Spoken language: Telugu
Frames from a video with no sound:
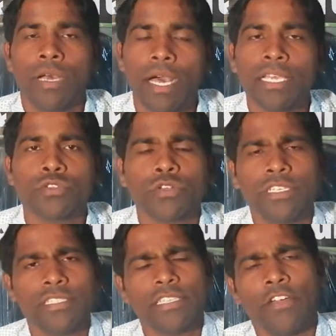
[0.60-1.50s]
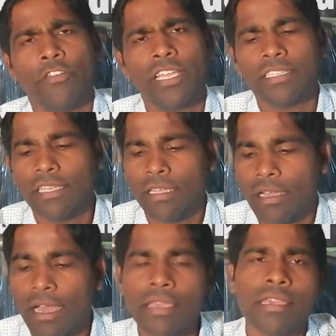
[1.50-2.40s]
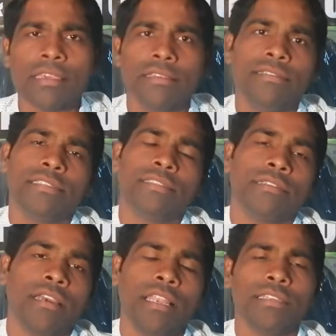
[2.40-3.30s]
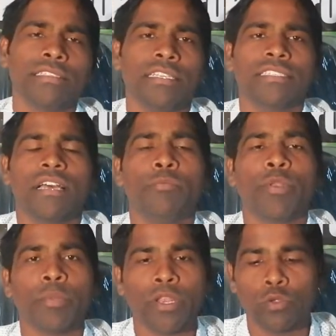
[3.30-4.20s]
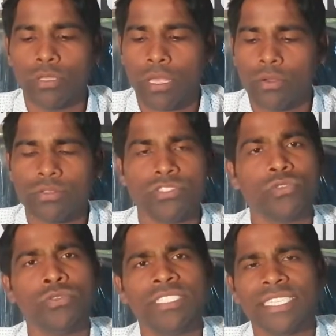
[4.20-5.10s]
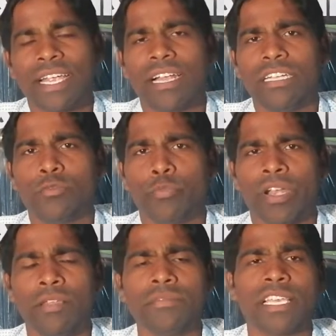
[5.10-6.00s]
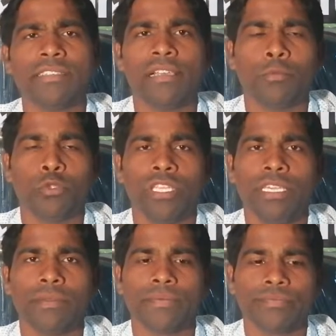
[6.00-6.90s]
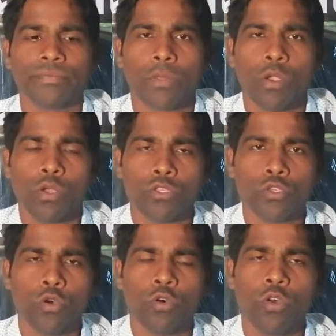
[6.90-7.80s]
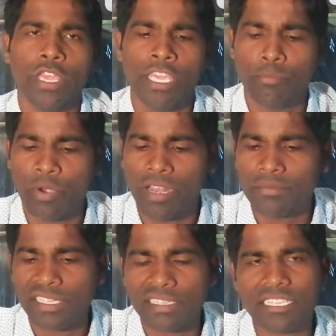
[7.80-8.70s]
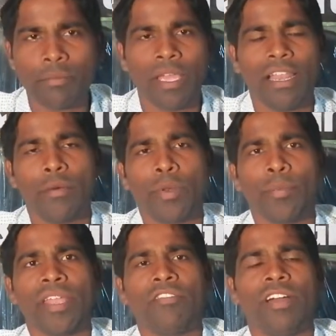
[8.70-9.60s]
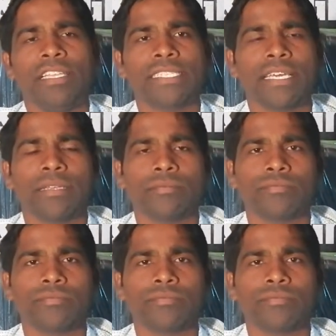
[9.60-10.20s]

హాయ్ స్టూడెంట్స్ ఎవరైతే ఐఏఎస్ కలెక్టర్ ఎగ్జామ్ ప్రిపేర్ అవుతున్నారో జూన్ సెకండ్ ప్రిలిమ్స్ ఎగ్జామ్ ఉంది సో ఈ ప్రిలిమ్స్ ఎగ్జామ్ ఎలా ప్రిపేర్ అవ్వాలి సార్